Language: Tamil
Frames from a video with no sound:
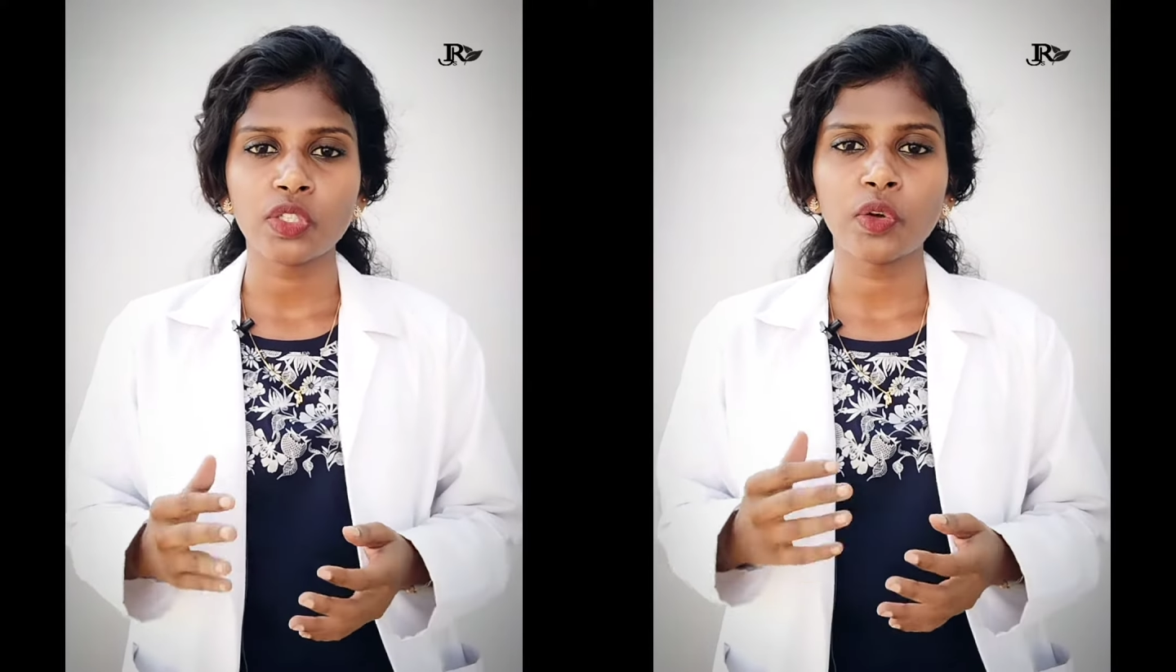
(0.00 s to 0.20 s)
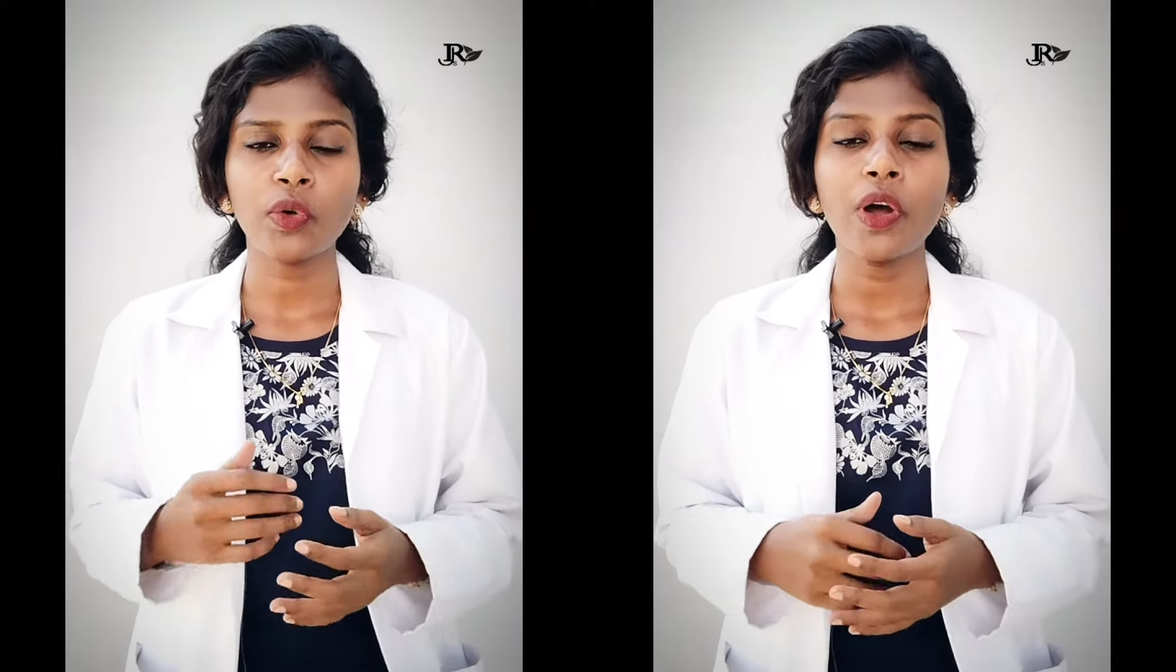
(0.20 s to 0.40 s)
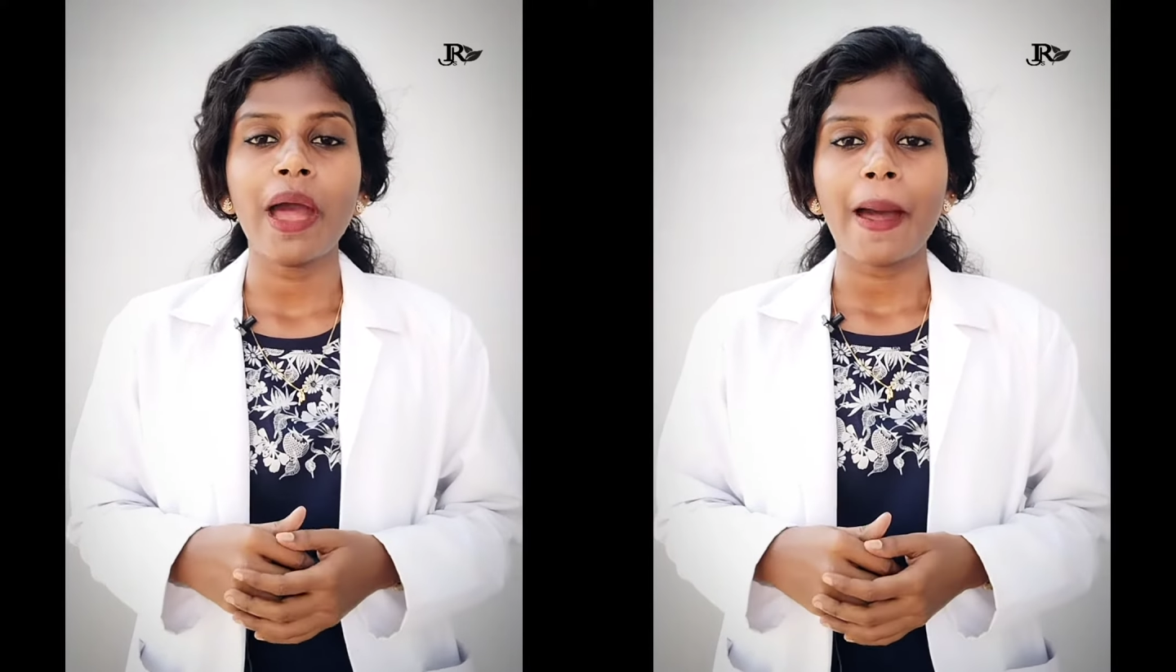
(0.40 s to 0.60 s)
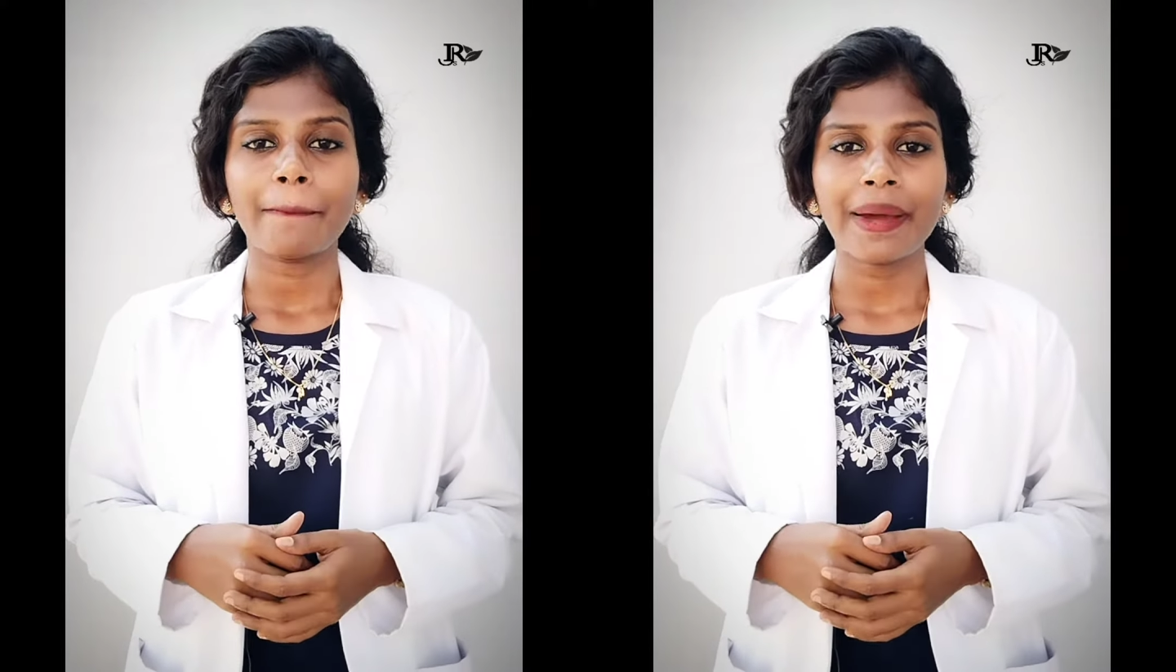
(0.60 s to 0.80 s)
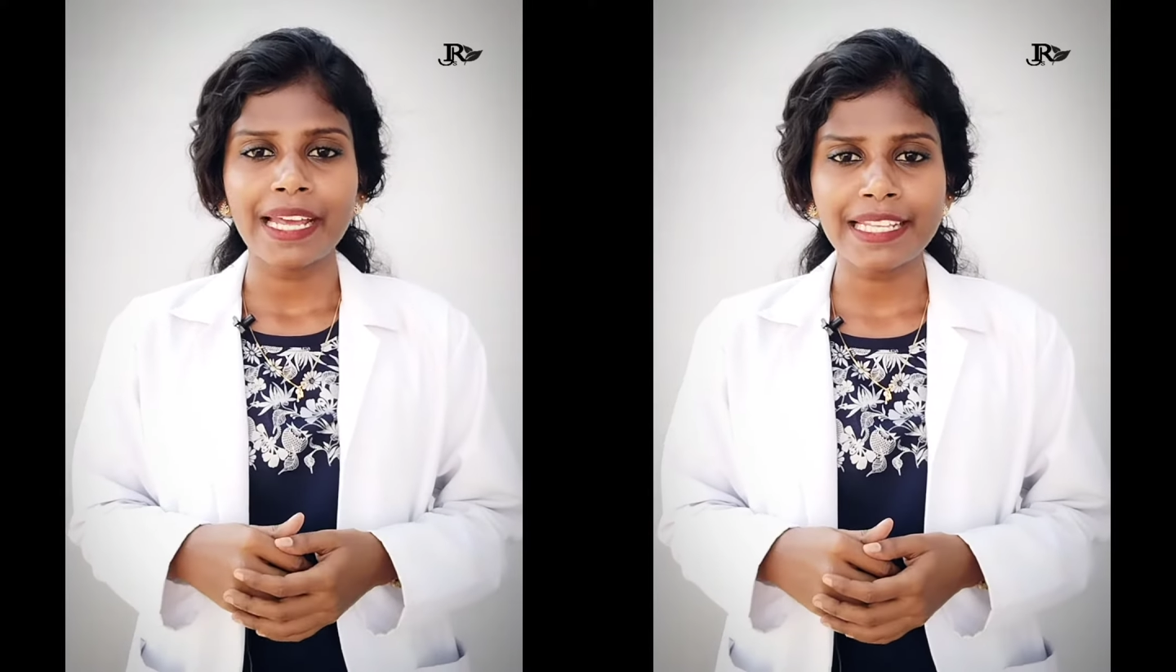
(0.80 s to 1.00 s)
ஸோ
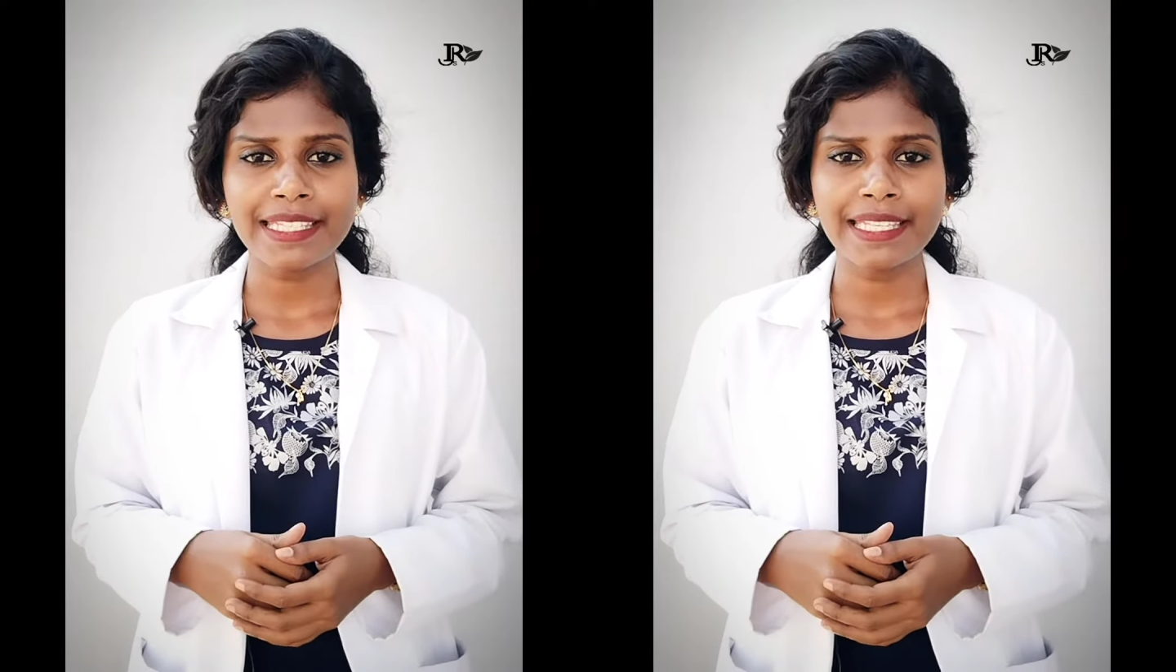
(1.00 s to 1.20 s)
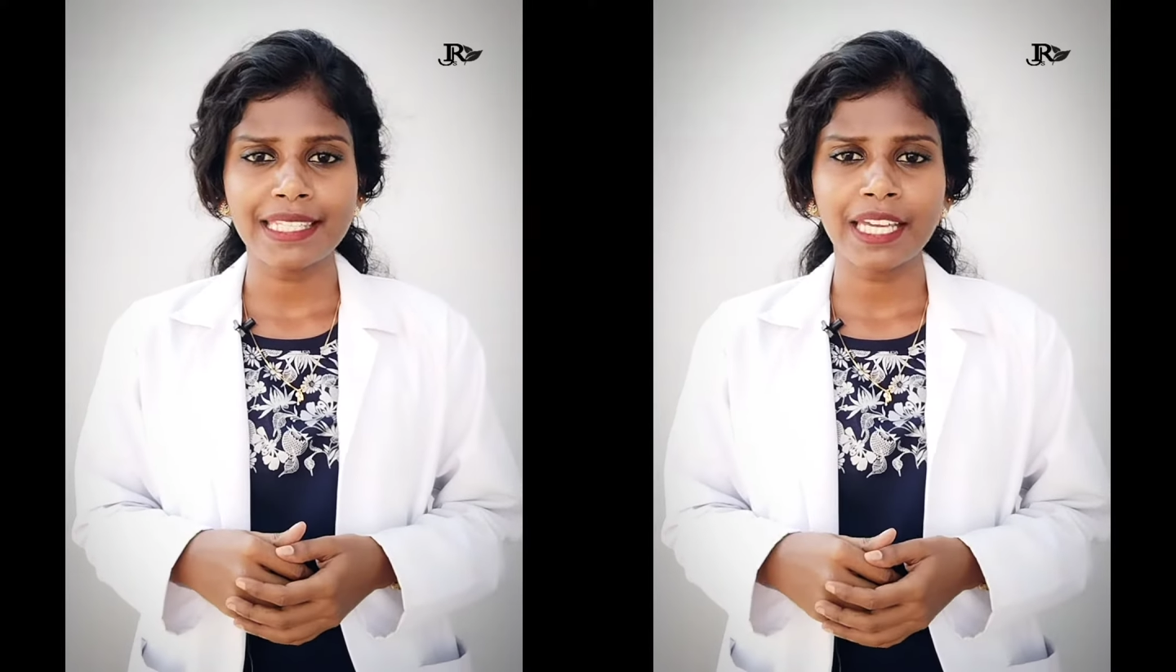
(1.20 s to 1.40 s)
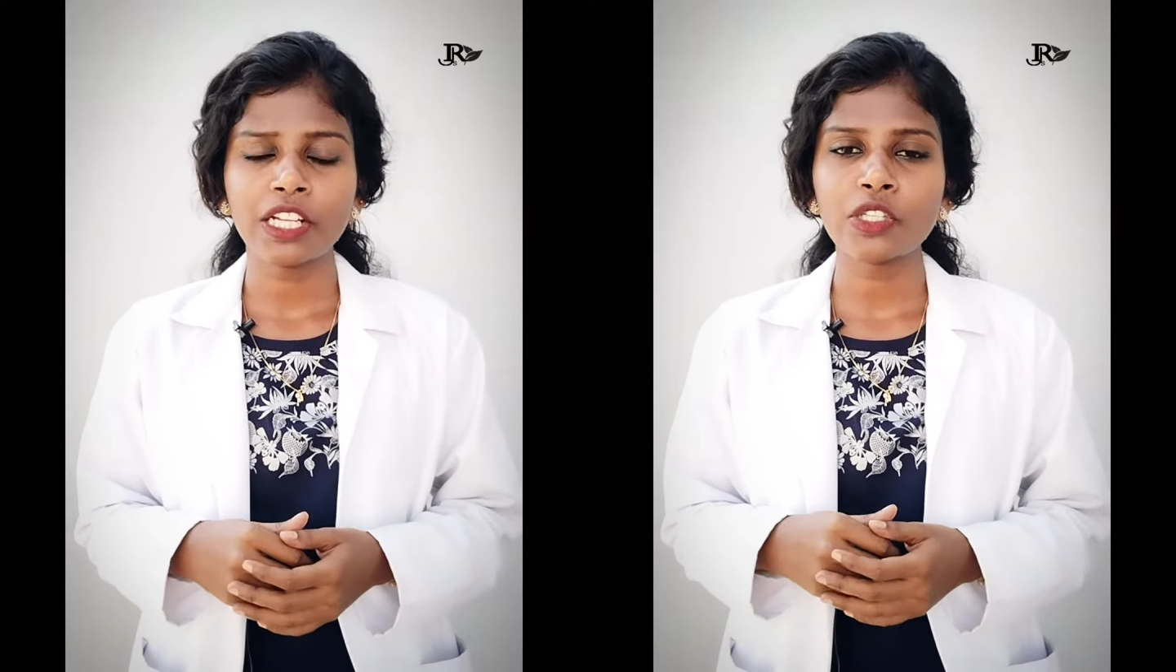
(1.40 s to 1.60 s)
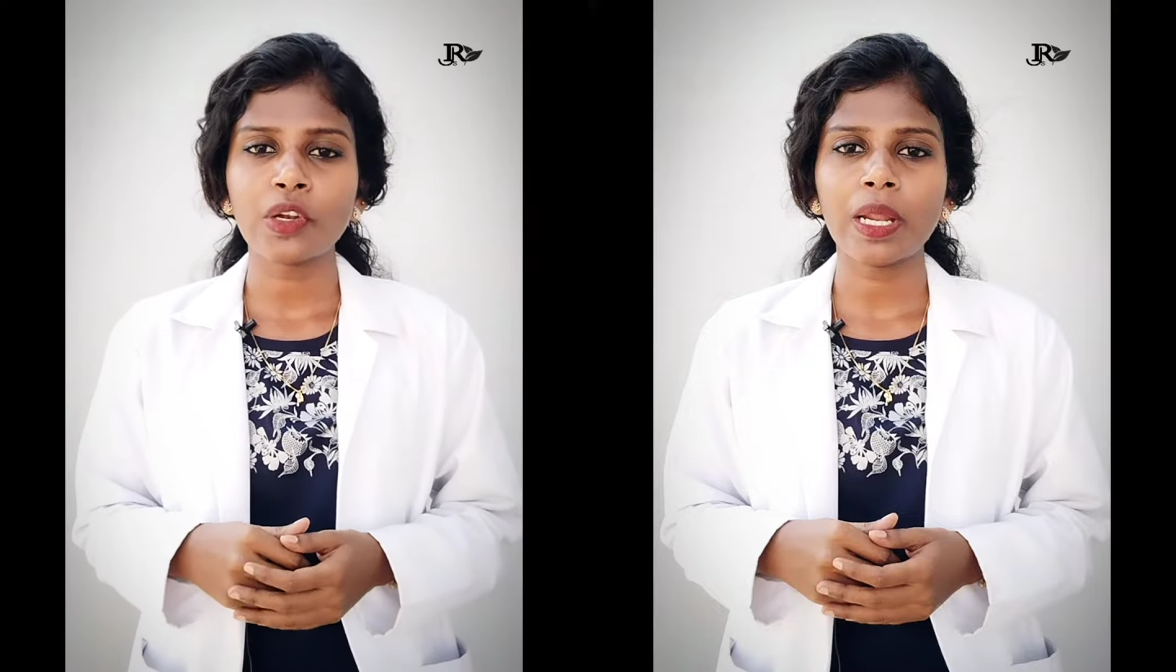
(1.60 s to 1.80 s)
மேலசீசியான்னு